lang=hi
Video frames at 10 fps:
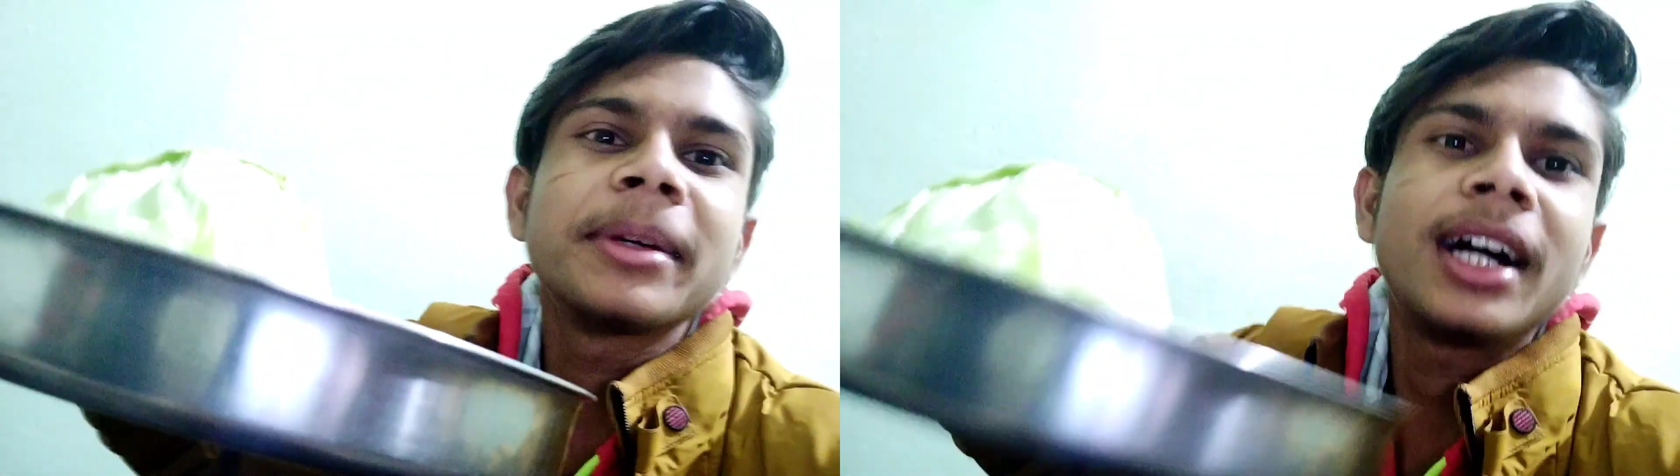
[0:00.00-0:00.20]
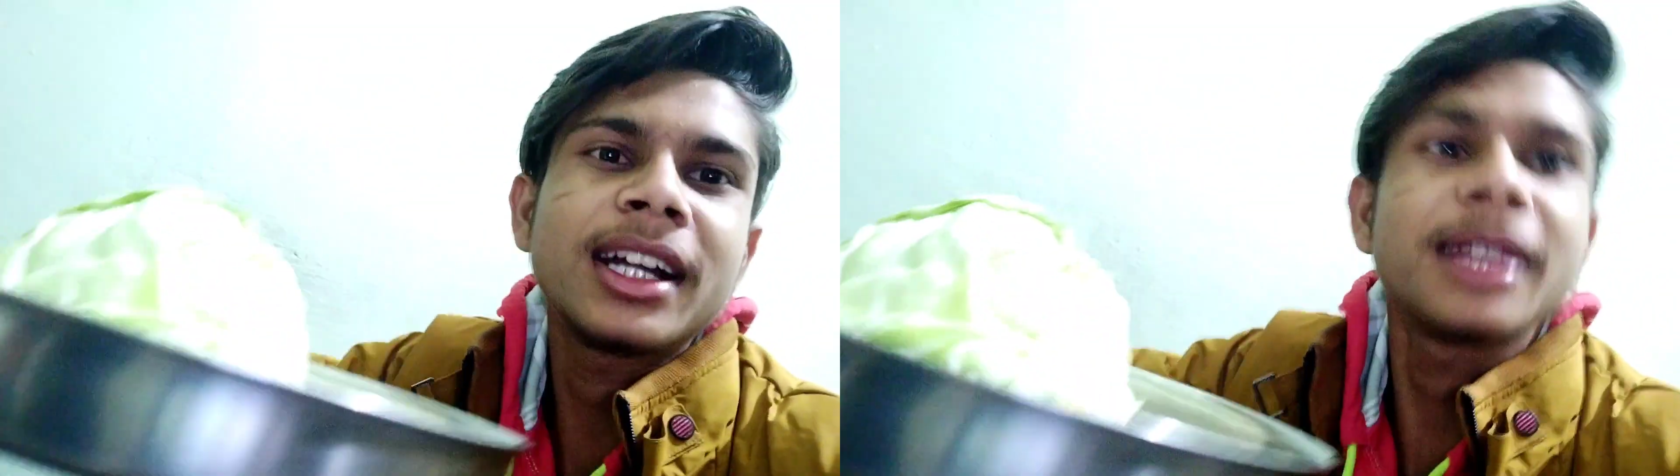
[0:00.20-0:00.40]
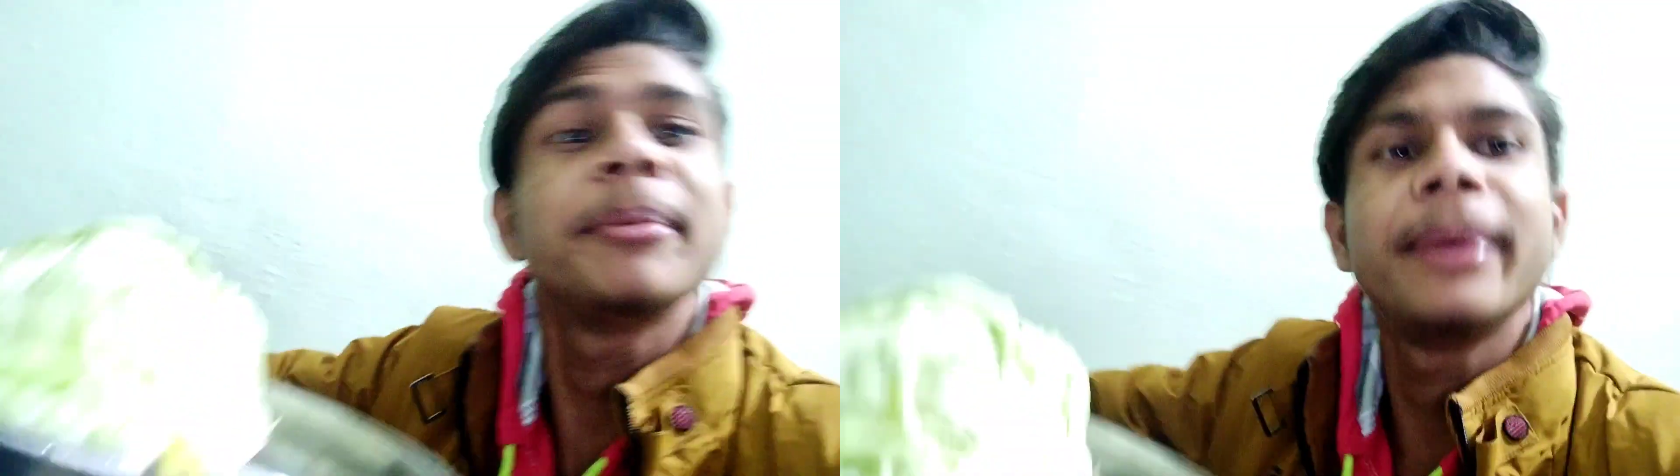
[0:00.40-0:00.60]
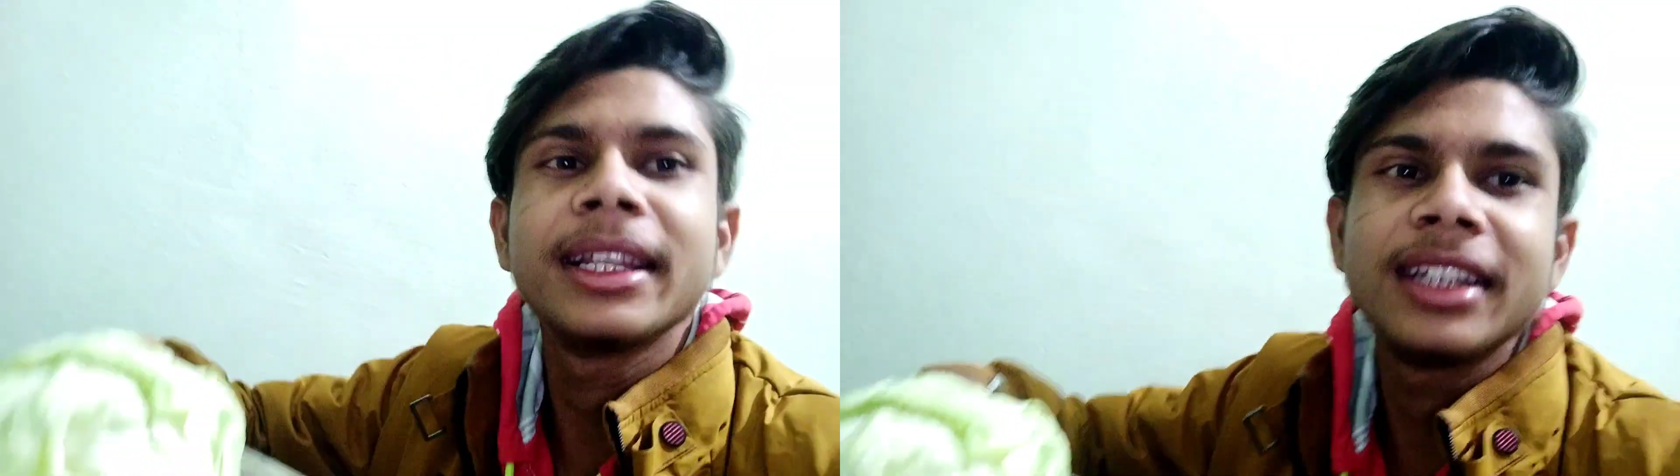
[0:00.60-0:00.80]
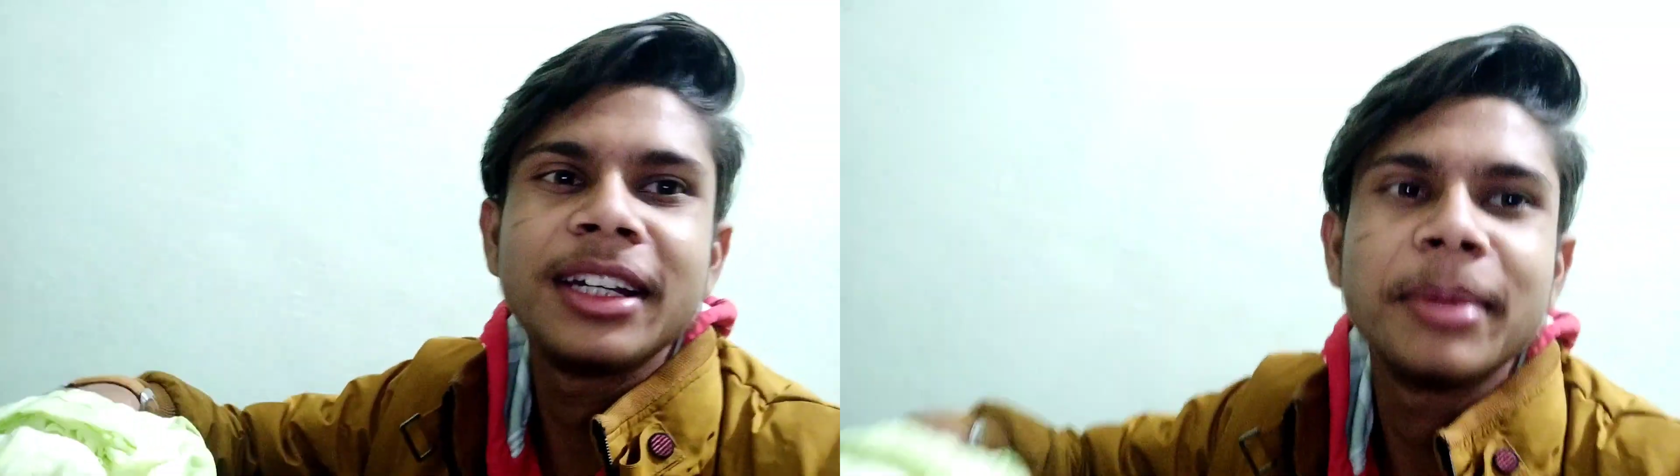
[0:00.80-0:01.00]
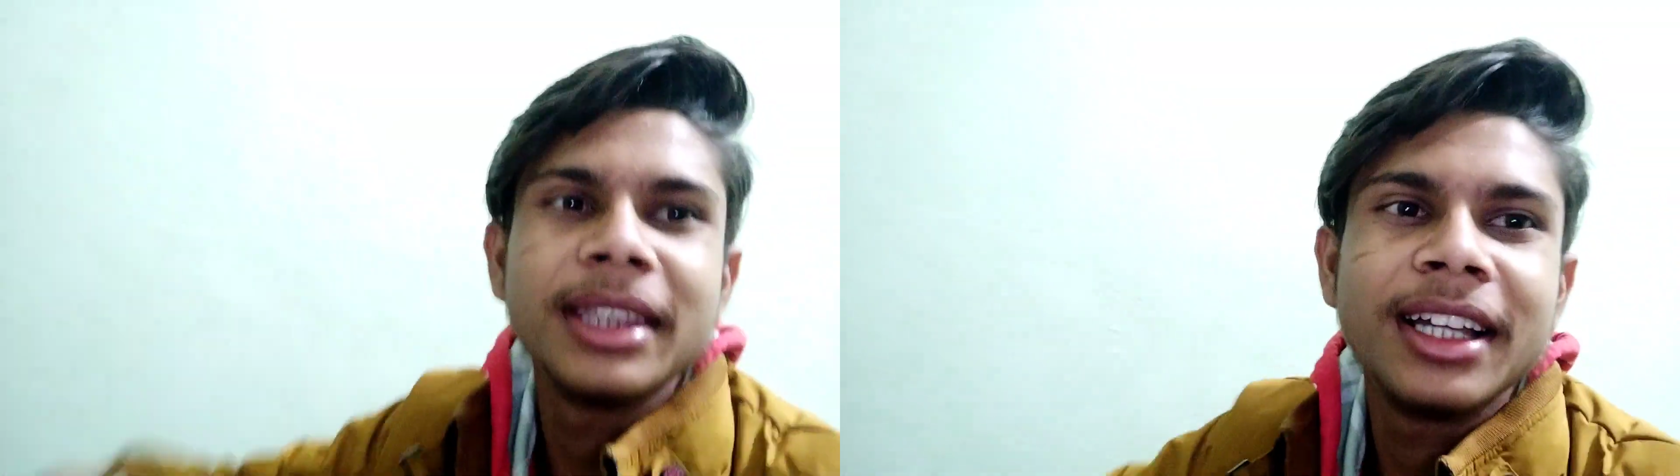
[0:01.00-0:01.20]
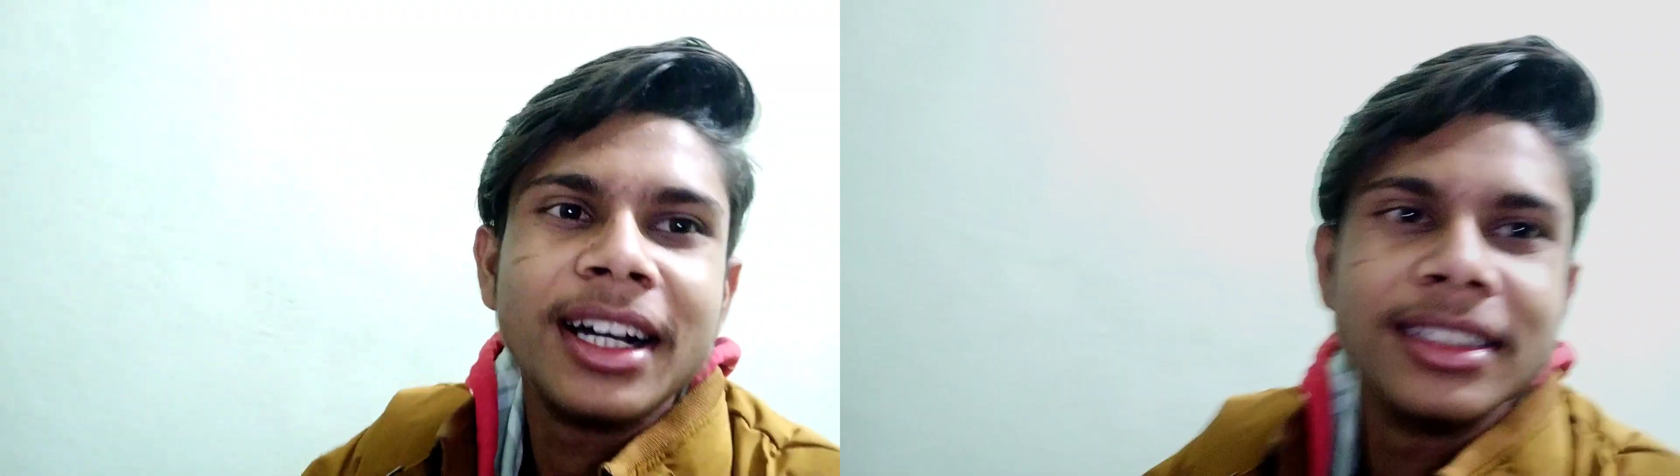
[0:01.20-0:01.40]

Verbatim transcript: हम काट रहे हैं बेहतरीन बंदा